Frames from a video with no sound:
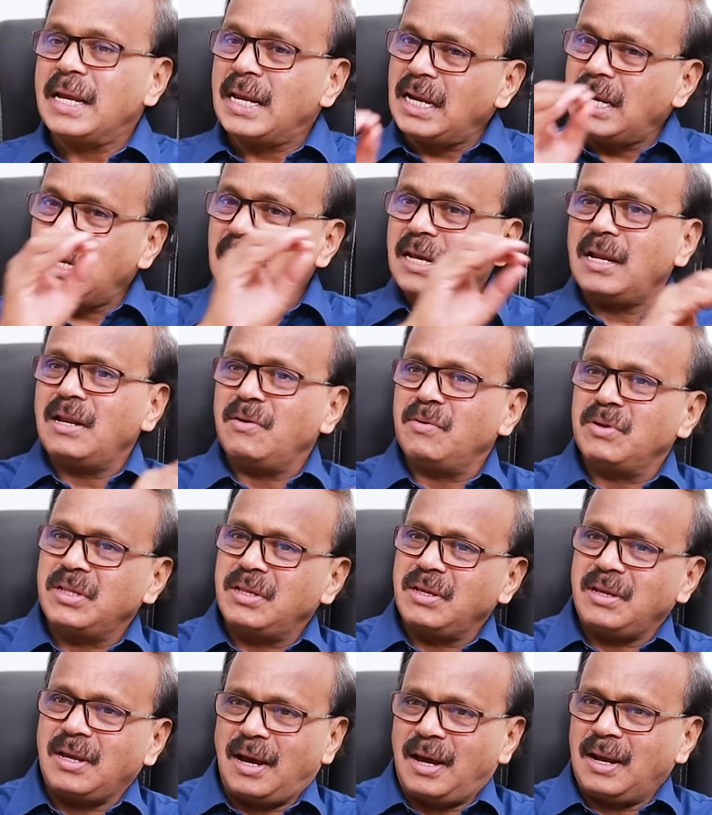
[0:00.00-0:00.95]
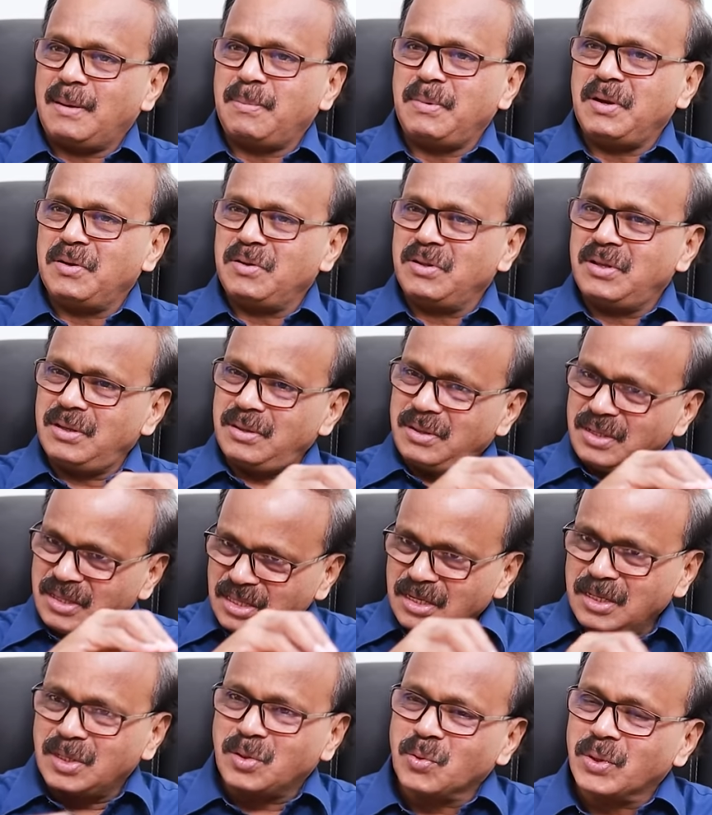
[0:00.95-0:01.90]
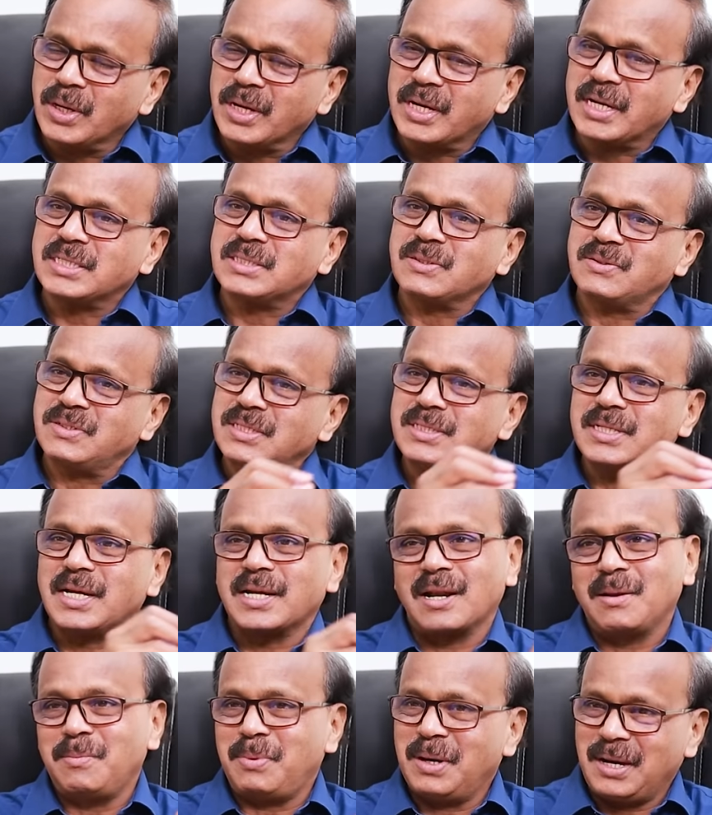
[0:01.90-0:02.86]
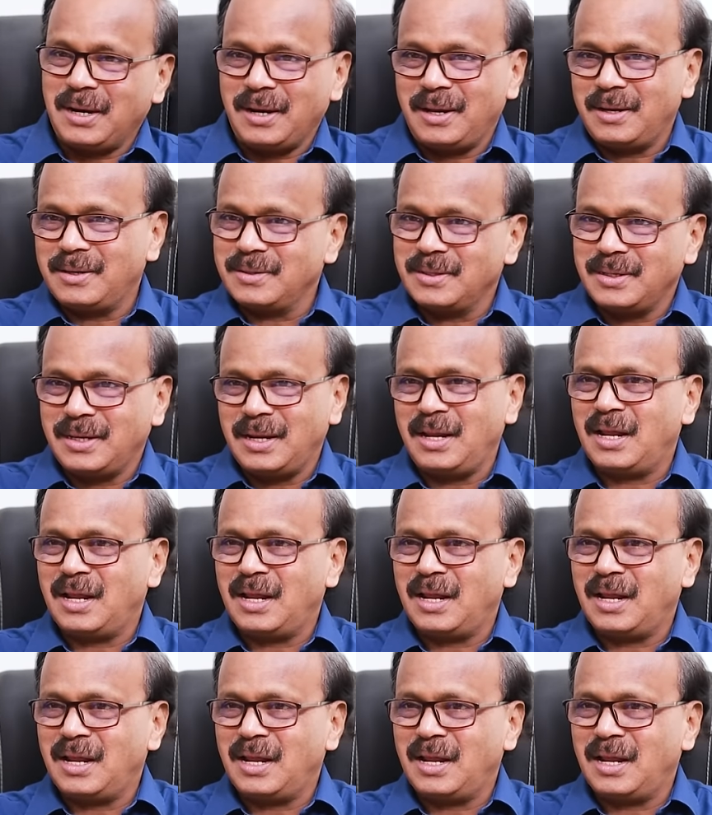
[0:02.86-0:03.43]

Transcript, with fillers: இந்தியனை வந்து யாருமே வந்து இந்த டூ கே கிட்ஸ் வந்து தேட்டரில் பார்க்கல